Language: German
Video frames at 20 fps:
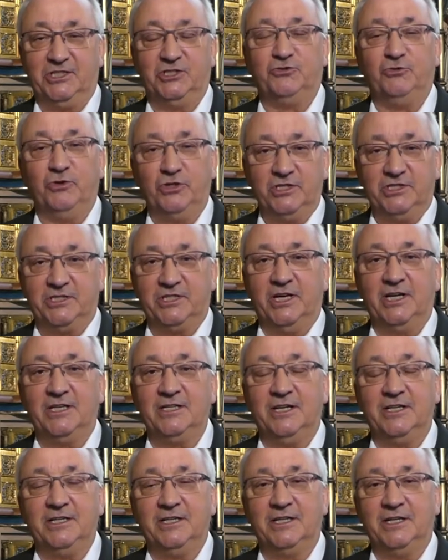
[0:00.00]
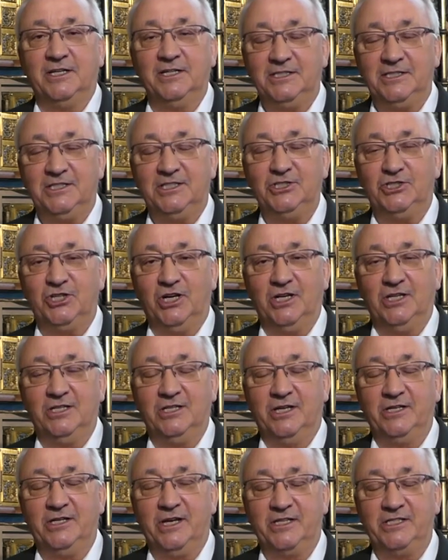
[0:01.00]
Ich würde sagen, eine christliche
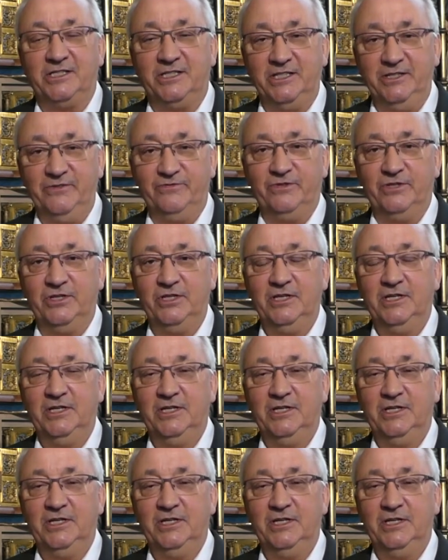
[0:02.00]
Alternative,